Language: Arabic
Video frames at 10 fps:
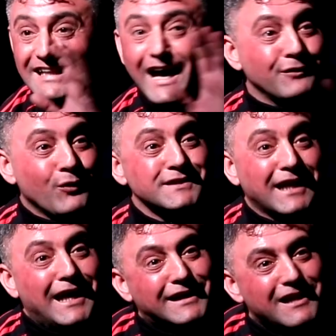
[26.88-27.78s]
لقد
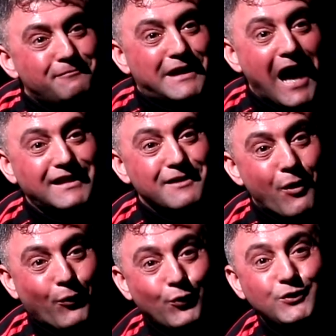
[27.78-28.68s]
وصل إلى البلاد
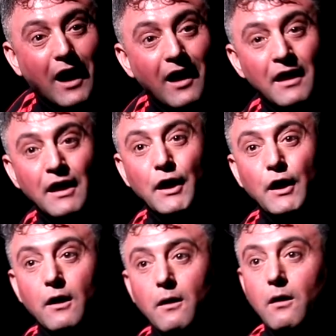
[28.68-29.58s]
الموعودة
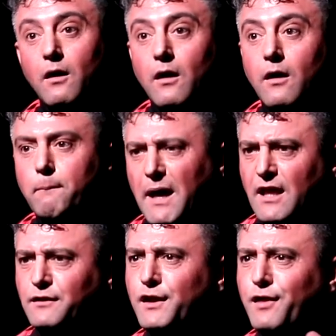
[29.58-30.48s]
بعد
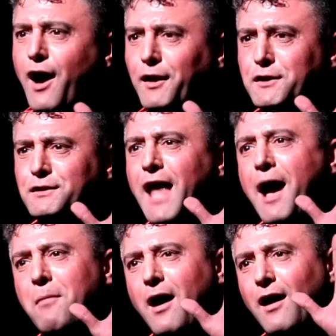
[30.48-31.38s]
انتظار دام
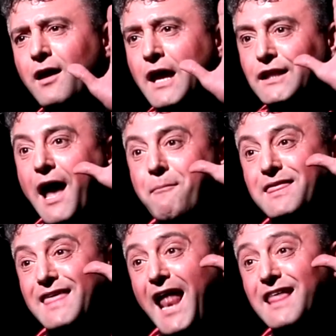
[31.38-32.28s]
دام
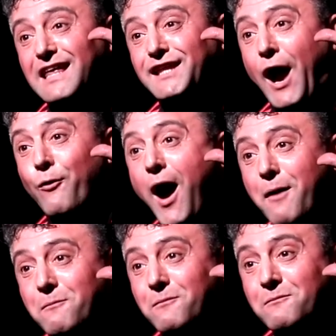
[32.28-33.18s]
ثلاثة
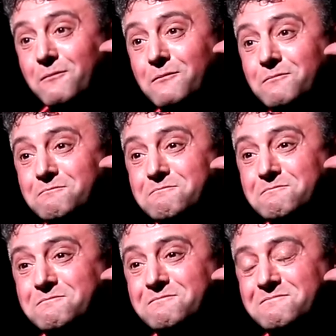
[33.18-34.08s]
أعوام
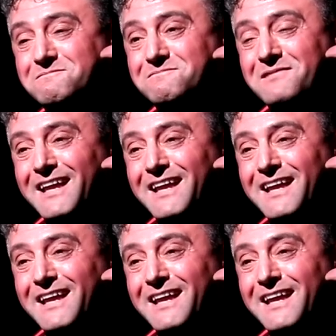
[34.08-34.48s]
آه،